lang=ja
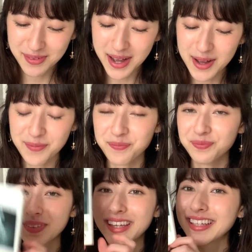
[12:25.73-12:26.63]
は、
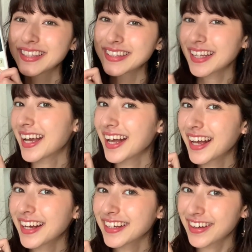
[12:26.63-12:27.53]

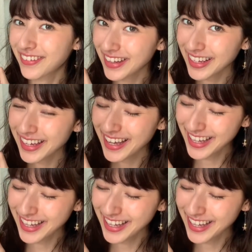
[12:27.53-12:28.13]
ダーンこれだけ